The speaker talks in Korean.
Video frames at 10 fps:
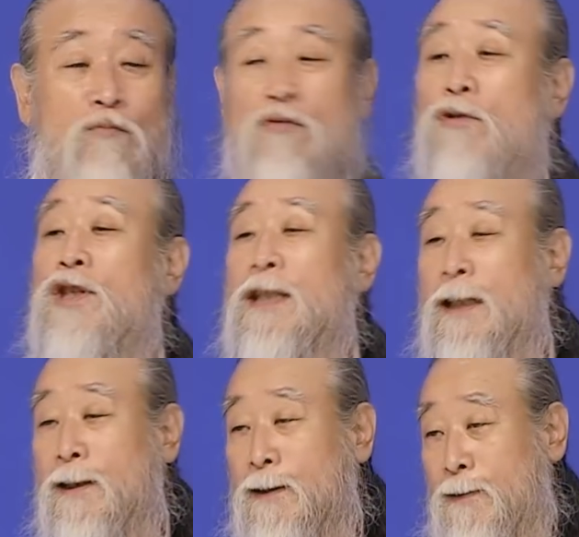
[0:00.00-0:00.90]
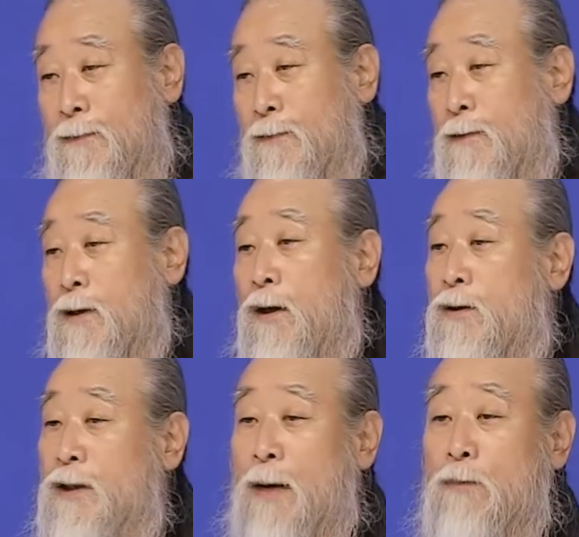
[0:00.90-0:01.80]
무너지냐?
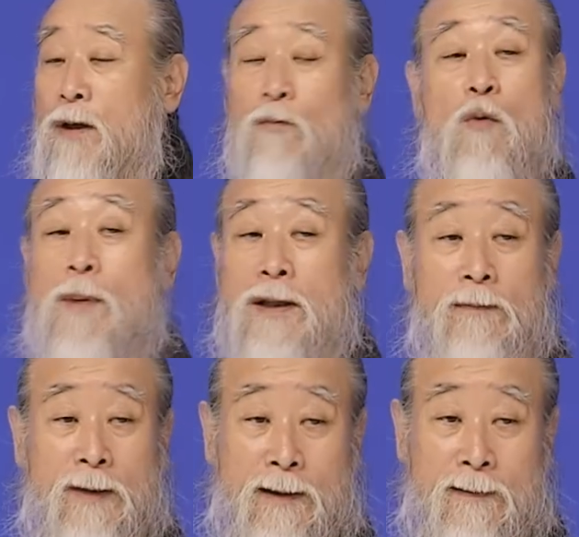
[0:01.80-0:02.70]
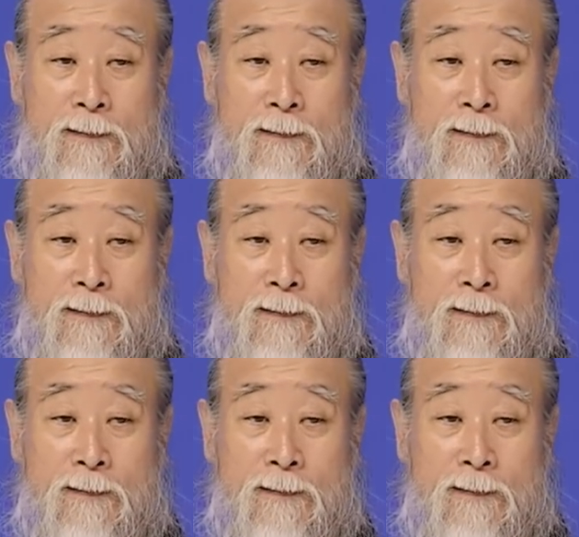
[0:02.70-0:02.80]
그래서 난민을 못 받습니다.